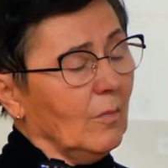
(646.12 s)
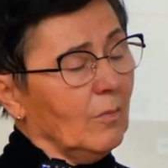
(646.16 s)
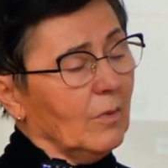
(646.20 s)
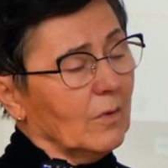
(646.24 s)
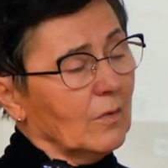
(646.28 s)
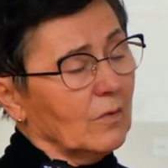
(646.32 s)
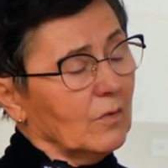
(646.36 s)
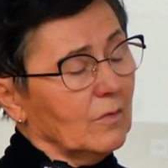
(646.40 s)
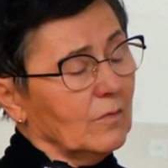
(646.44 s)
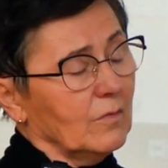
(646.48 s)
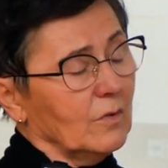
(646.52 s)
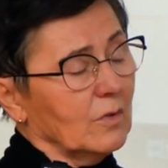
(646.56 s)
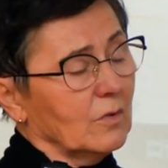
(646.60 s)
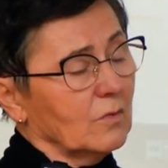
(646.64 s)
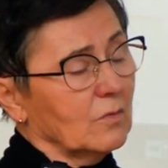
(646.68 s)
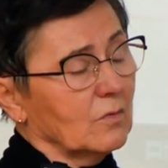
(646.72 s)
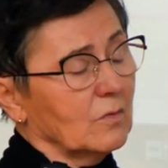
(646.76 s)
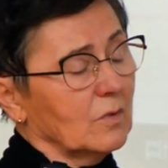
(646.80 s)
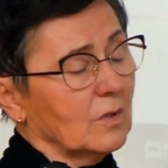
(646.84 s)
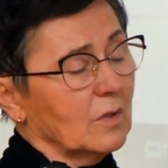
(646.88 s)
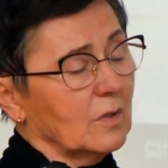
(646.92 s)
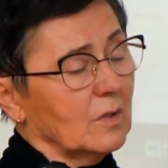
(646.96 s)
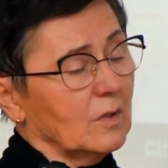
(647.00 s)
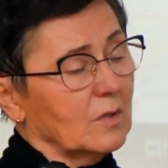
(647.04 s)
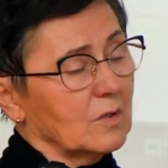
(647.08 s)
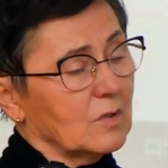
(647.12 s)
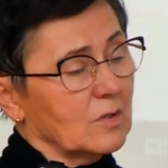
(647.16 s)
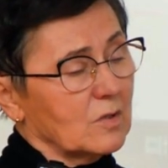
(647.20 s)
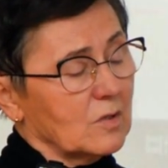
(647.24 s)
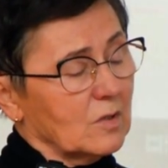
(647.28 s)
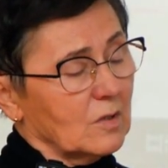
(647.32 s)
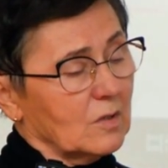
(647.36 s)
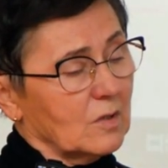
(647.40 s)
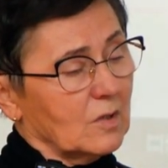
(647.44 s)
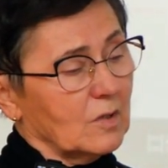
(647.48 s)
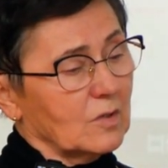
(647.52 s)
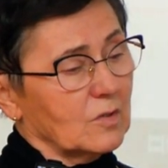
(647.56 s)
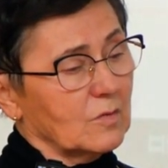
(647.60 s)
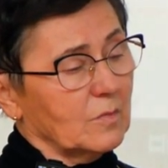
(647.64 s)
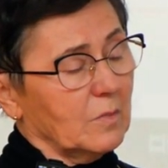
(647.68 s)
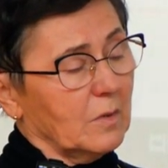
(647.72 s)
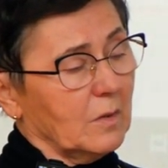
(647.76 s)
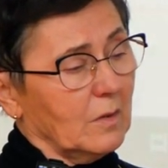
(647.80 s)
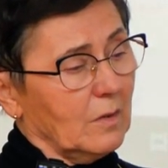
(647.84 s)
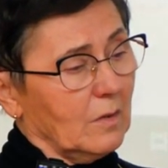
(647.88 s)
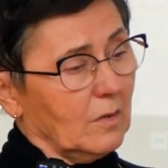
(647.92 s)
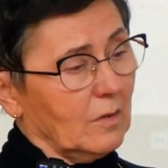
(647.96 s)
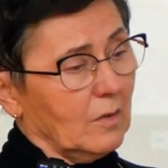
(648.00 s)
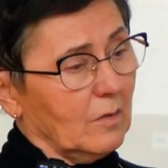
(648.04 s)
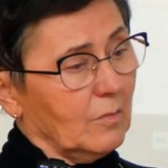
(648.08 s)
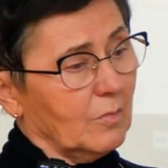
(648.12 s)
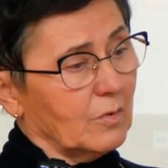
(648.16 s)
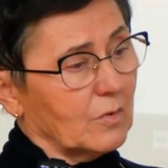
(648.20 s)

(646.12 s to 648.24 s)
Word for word: a panowie tutaj jeszcze też badania